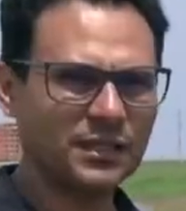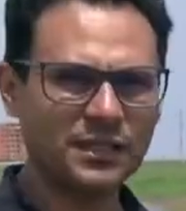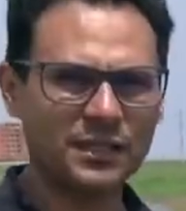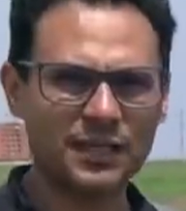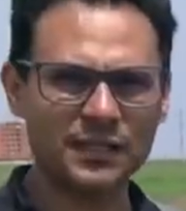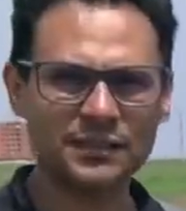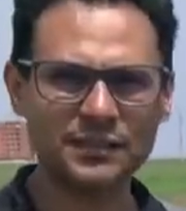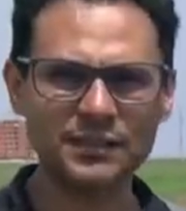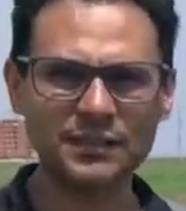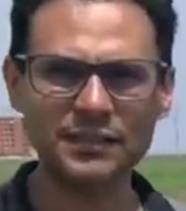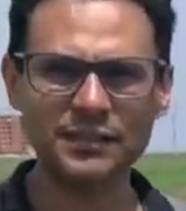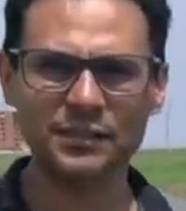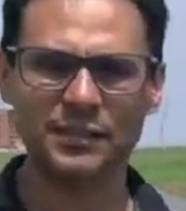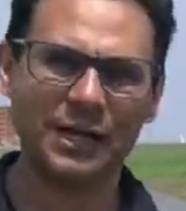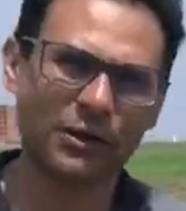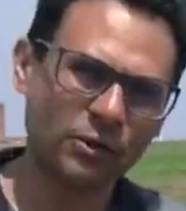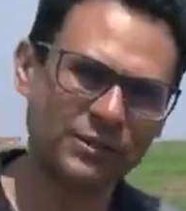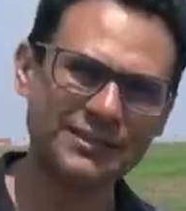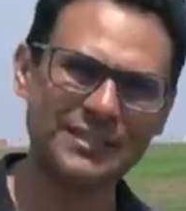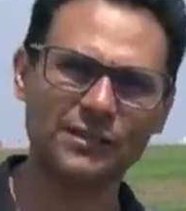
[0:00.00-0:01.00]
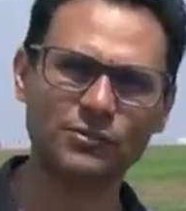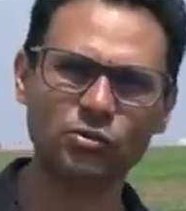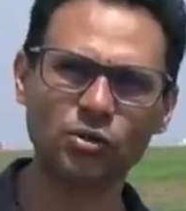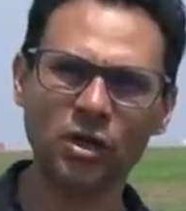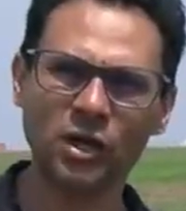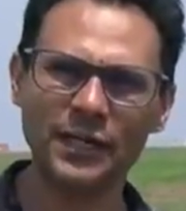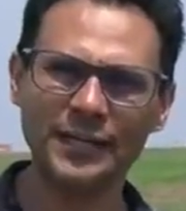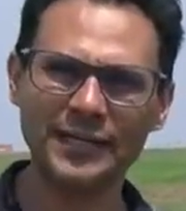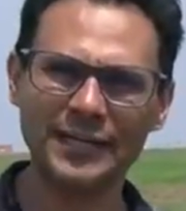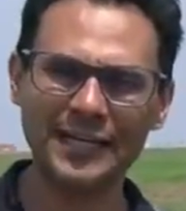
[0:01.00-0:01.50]
aqui da
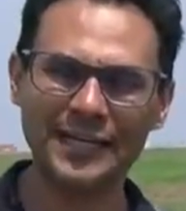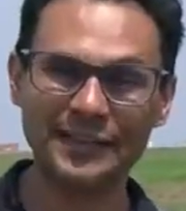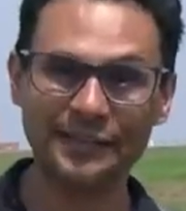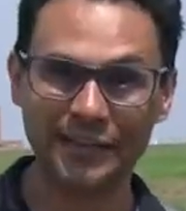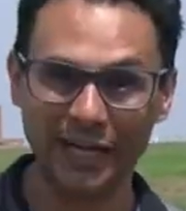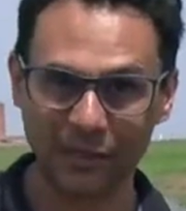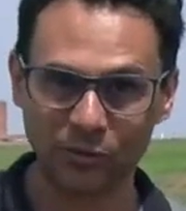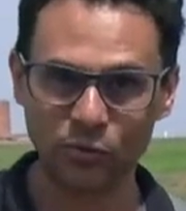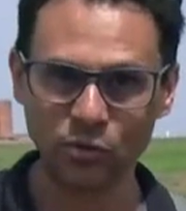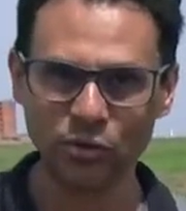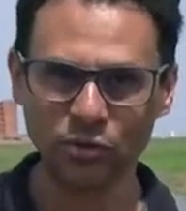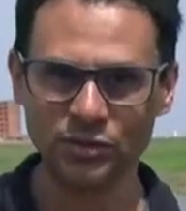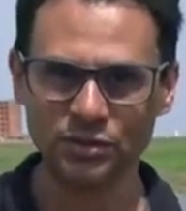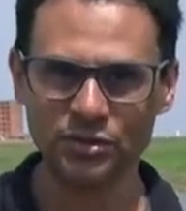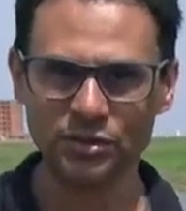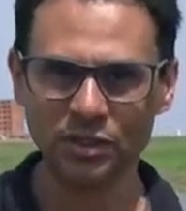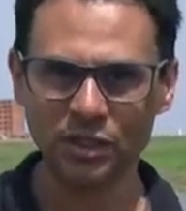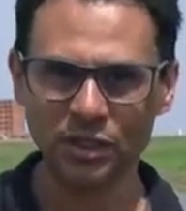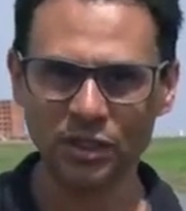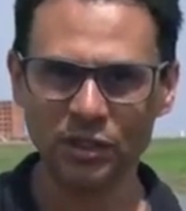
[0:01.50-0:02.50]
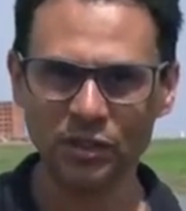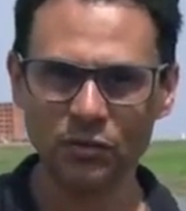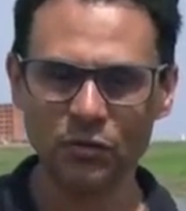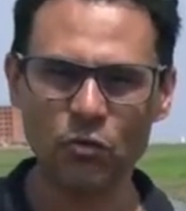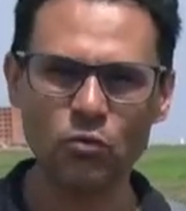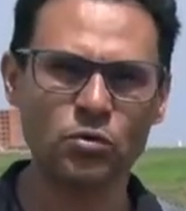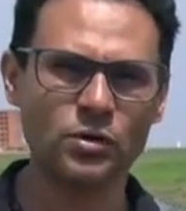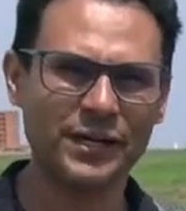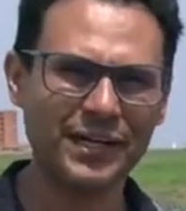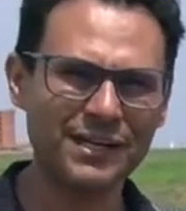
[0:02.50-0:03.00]
rotatória da Cruz,
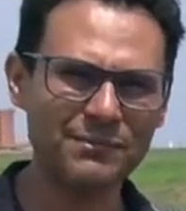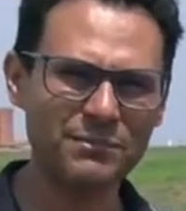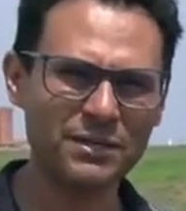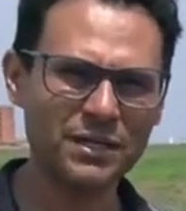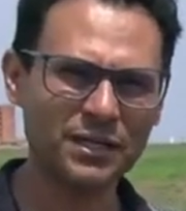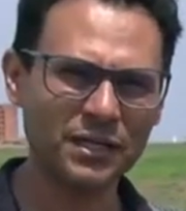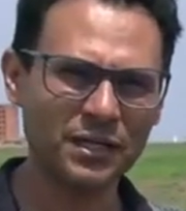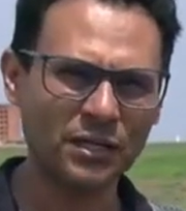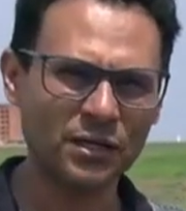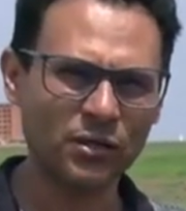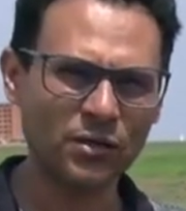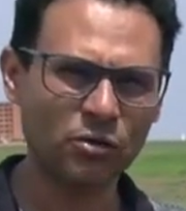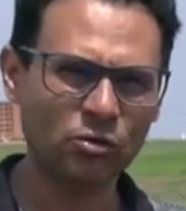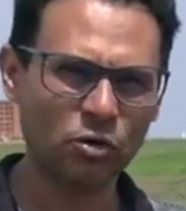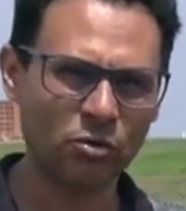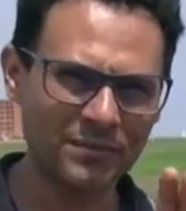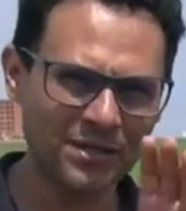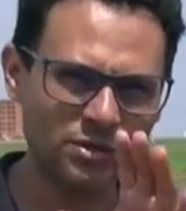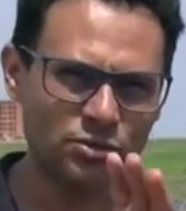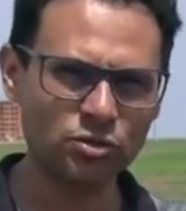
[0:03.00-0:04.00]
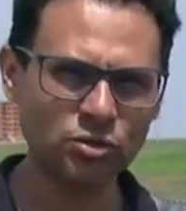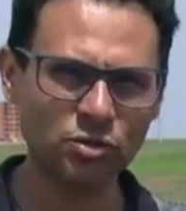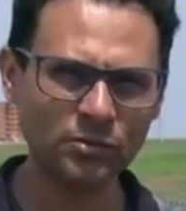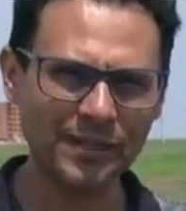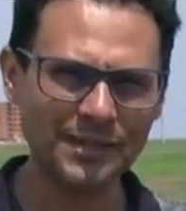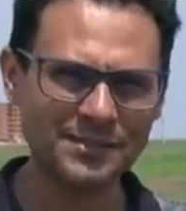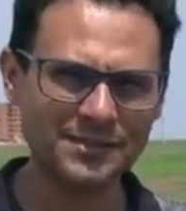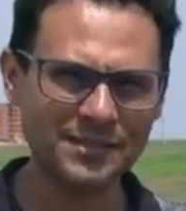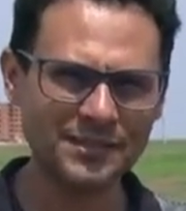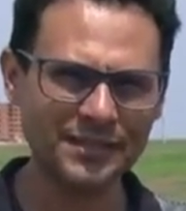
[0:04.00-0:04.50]
um crime começou
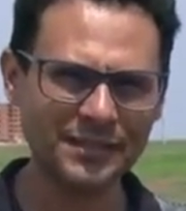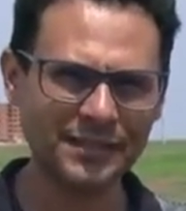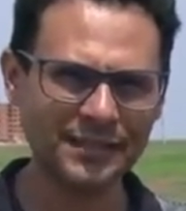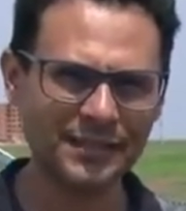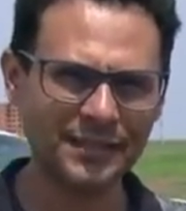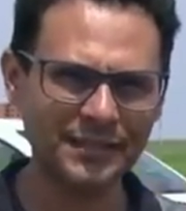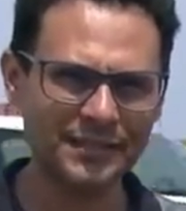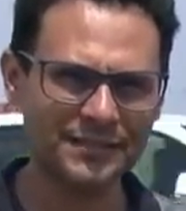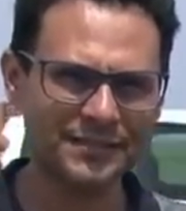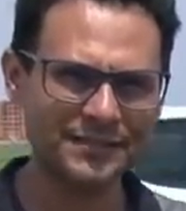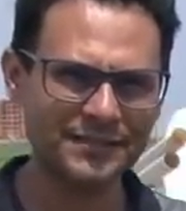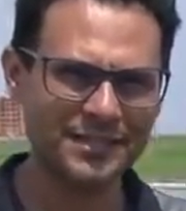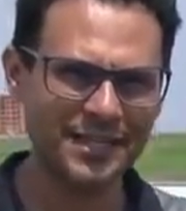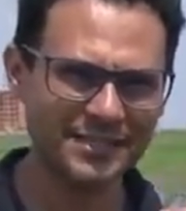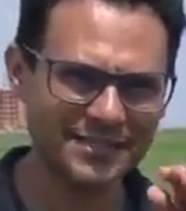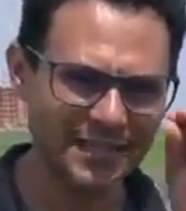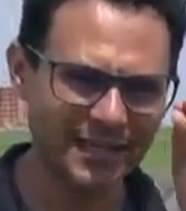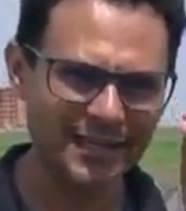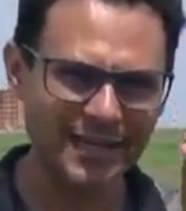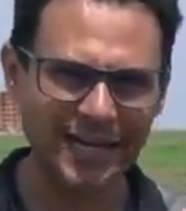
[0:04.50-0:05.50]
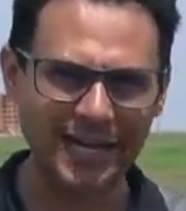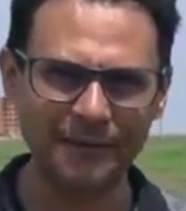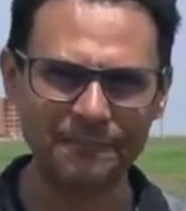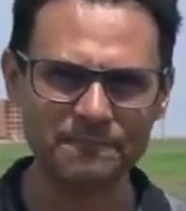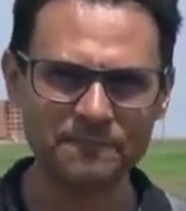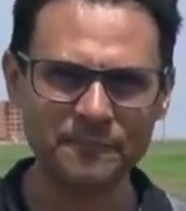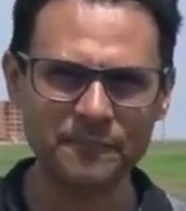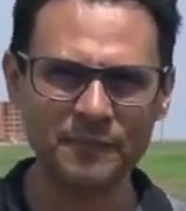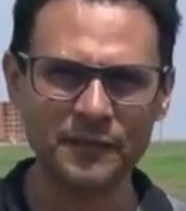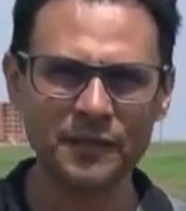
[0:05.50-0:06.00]
a se desenhar.
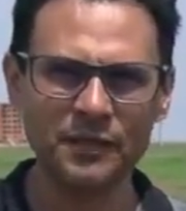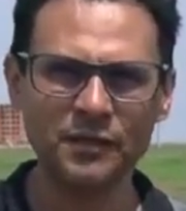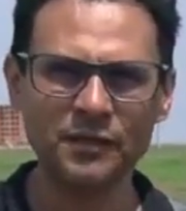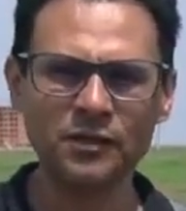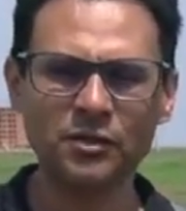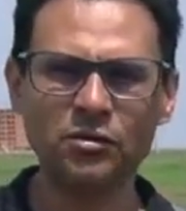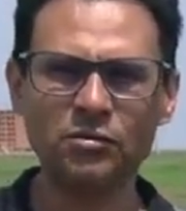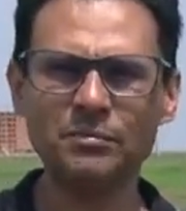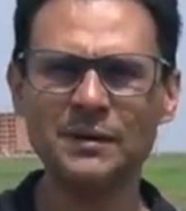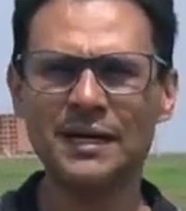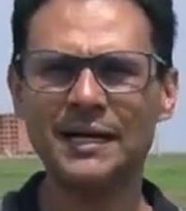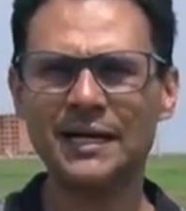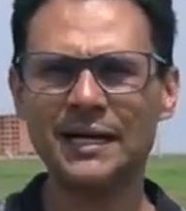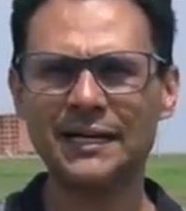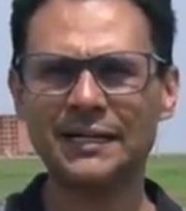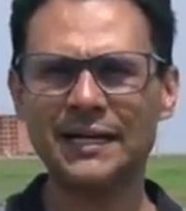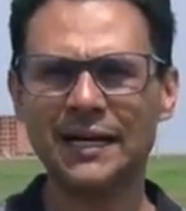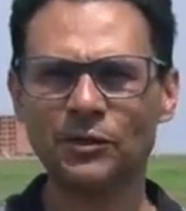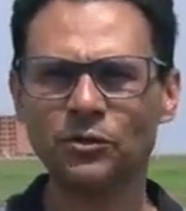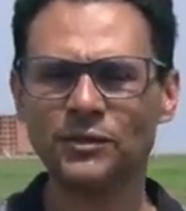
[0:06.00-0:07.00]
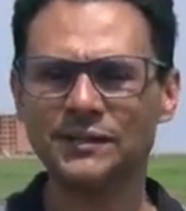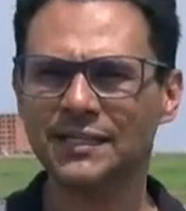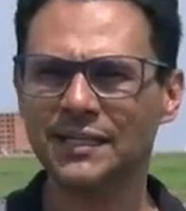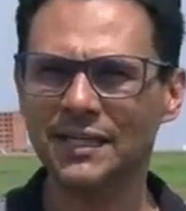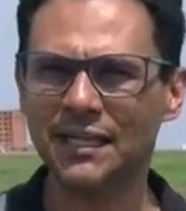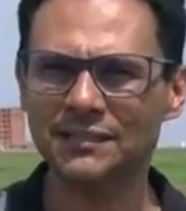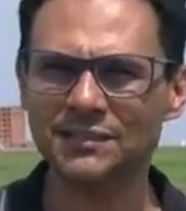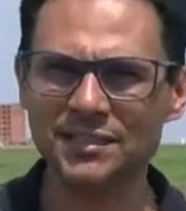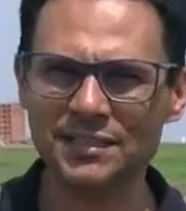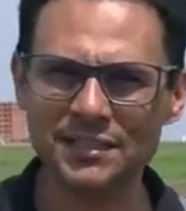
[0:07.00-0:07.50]
Uma
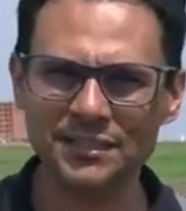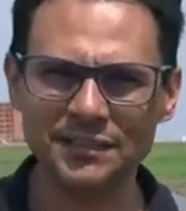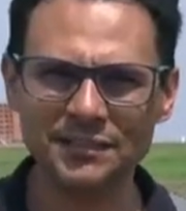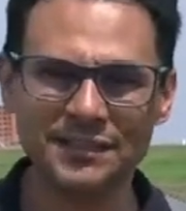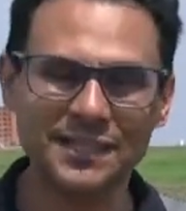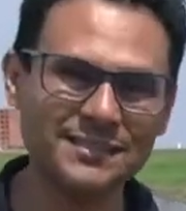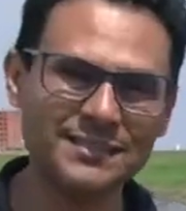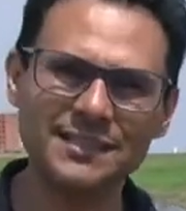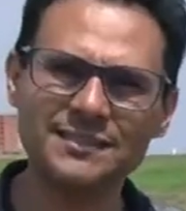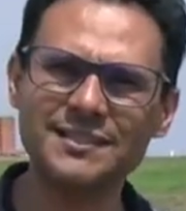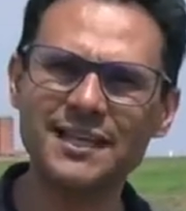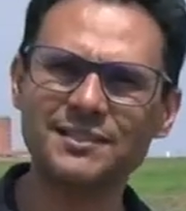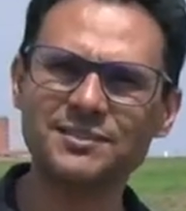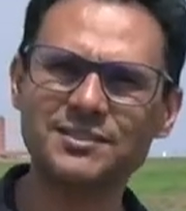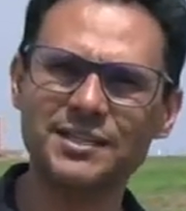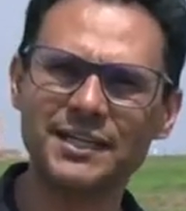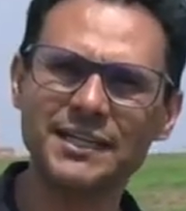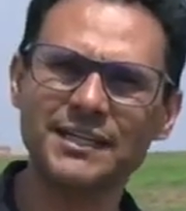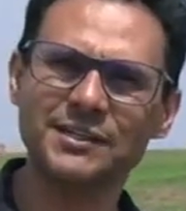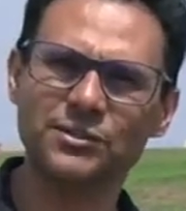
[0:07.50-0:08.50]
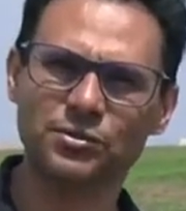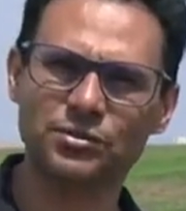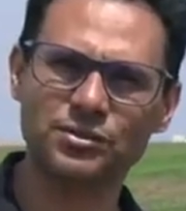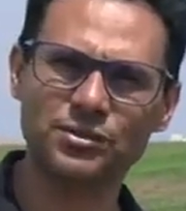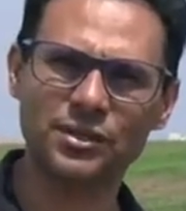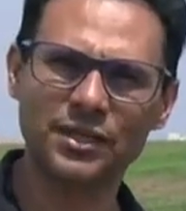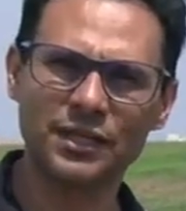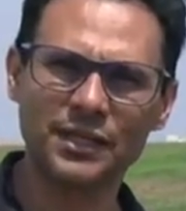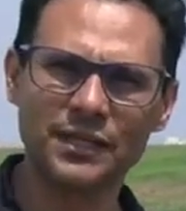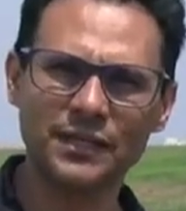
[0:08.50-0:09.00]
garota de 17
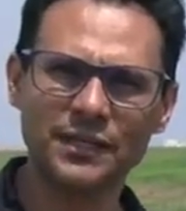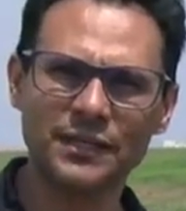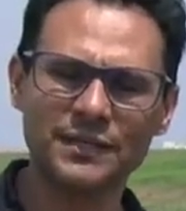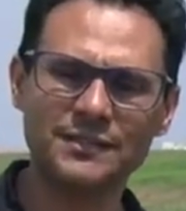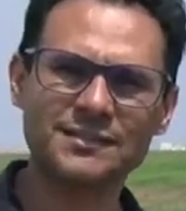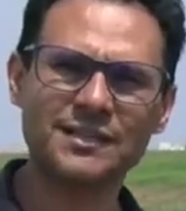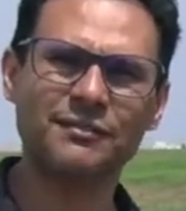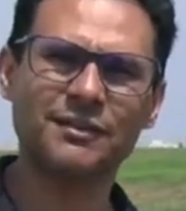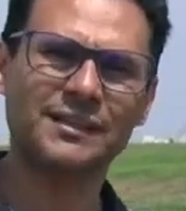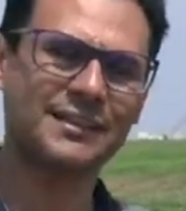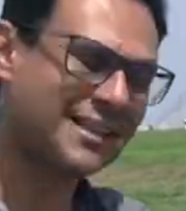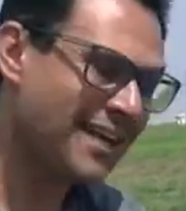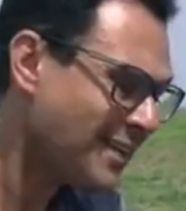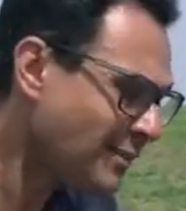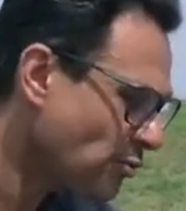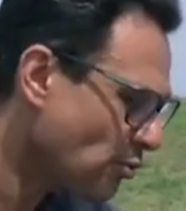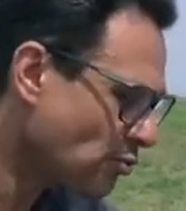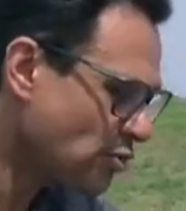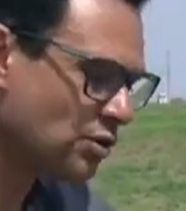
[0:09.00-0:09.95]
anos estava dentro